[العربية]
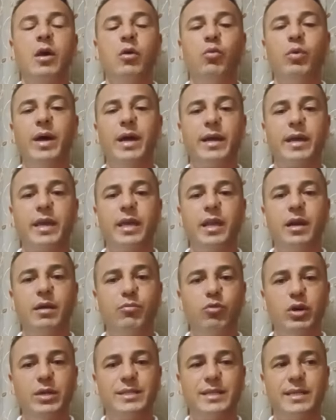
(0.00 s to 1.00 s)
واخيرا
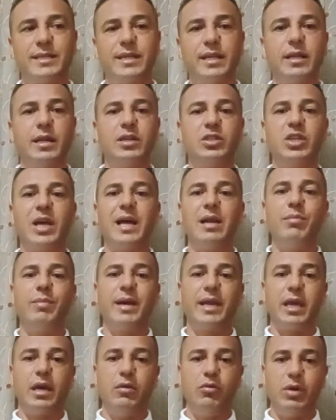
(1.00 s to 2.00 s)
معز حسن رجع
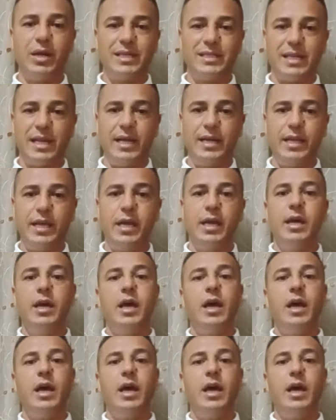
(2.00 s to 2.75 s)
لمكانه الاصلاني